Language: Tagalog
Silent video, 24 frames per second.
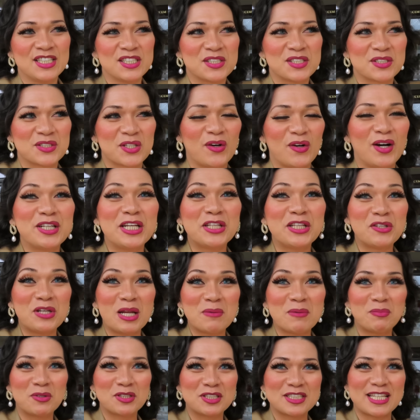So, andito
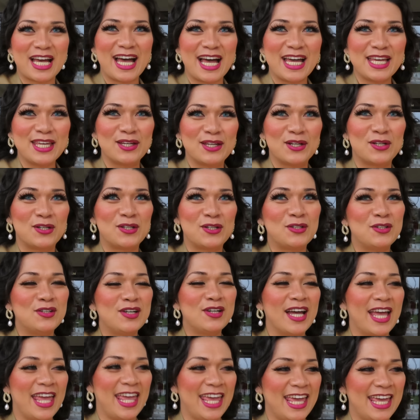na po
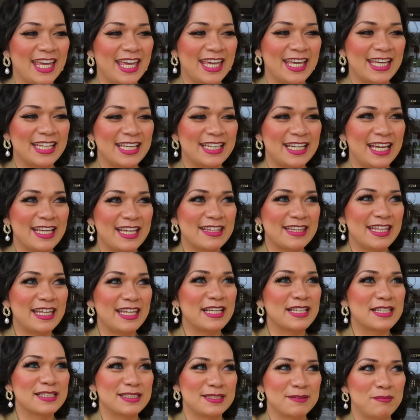tayo and I
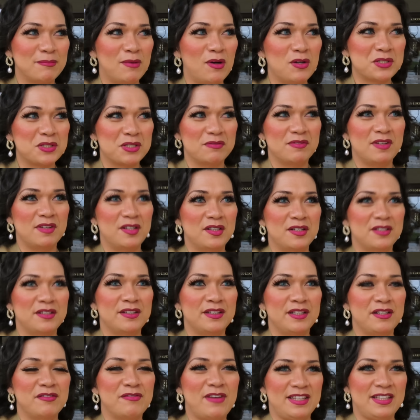think most of
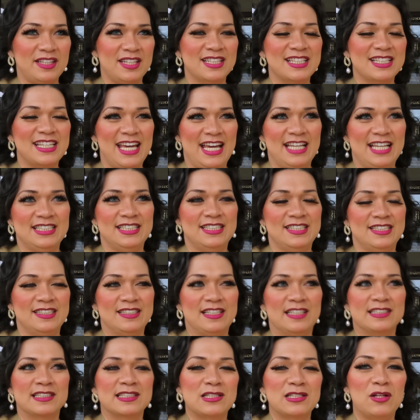our invited
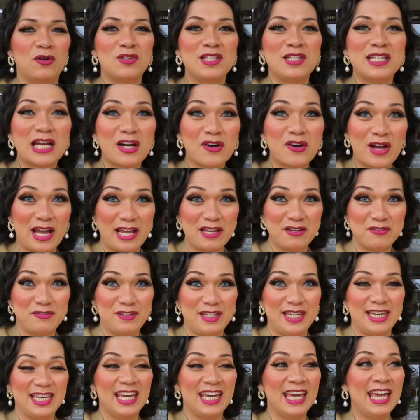guests are slowly
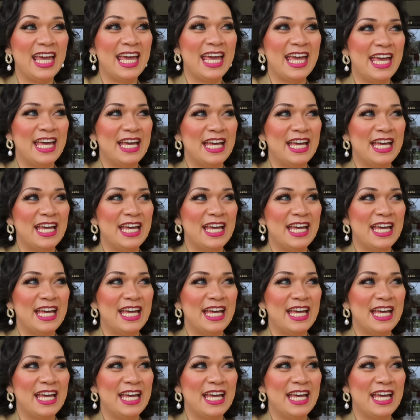arriving.